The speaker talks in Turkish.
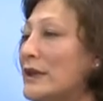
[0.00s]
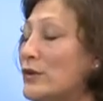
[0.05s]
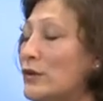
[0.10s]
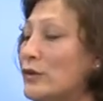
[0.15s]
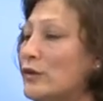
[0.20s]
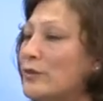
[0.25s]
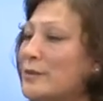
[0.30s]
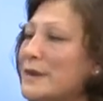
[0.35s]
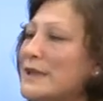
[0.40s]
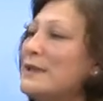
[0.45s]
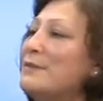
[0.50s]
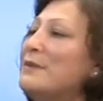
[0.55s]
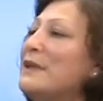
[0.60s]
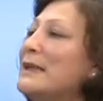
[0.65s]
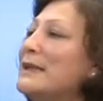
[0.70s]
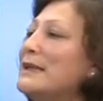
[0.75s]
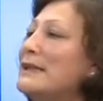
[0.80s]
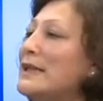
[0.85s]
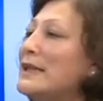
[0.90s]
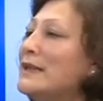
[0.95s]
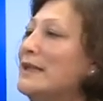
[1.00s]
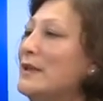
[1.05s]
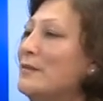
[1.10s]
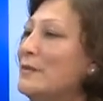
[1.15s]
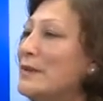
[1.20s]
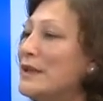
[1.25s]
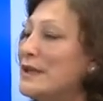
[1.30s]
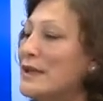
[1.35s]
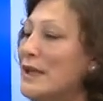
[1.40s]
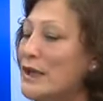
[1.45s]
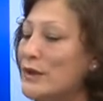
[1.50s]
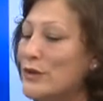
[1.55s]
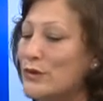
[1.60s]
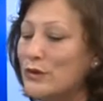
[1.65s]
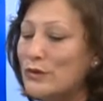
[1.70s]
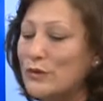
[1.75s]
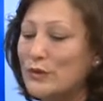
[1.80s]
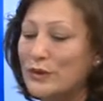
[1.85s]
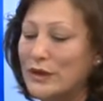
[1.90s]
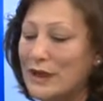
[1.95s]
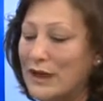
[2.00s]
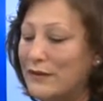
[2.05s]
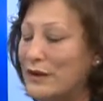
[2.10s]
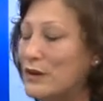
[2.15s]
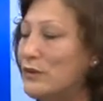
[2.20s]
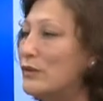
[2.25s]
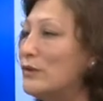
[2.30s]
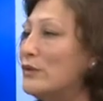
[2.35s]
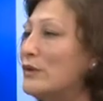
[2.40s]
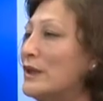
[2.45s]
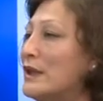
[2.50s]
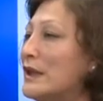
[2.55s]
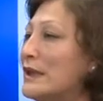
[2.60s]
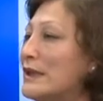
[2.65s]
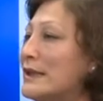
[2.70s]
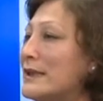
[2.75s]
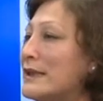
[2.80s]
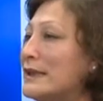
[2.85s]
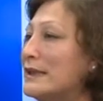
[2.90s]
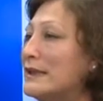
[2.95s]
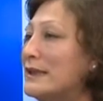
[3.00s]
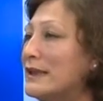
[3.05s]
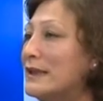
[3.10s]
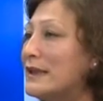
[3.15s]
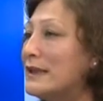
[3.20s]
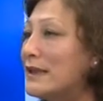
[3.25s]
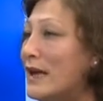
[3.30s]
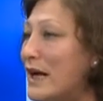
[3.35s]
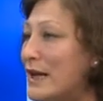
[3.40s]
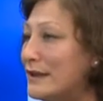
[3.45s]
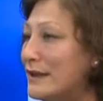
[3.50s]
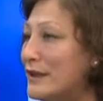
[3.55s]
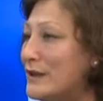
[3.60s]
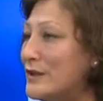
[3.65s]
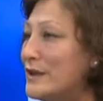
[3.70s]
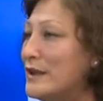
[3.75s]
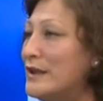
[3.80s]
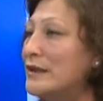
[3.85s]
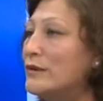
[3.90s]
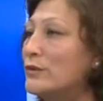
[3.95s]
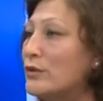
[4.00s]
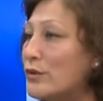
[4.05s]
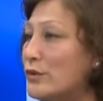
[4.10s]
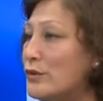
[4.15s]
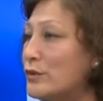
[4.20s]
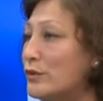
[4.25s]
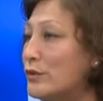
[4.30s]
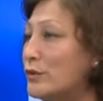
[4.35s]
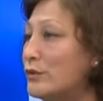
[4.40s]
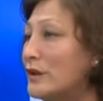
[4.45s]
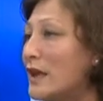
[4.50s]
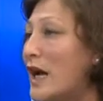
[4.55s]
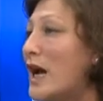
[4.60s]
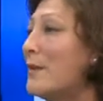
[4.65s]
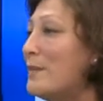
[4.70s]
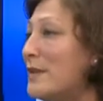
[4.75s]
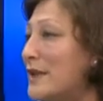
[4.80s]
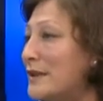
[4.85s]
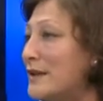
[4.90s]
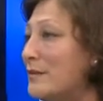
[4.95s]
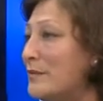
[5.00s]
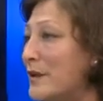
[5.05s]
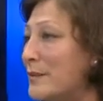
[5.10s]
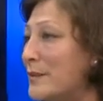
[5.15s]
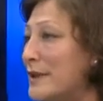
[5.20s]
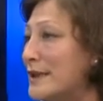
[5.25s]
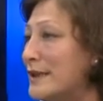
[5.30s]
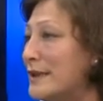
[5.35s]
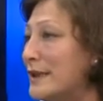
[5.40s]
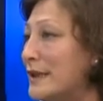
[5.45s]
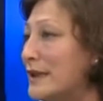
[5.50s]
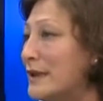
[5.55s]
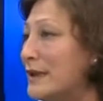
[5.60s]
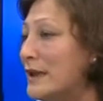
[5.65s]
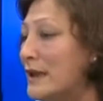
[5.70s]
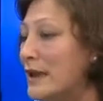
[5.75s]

Çünkü bizim de istediğimiz Suriye ve Türkiye arasındaki kardeşliğin, dostluğun kaybedilmemesi.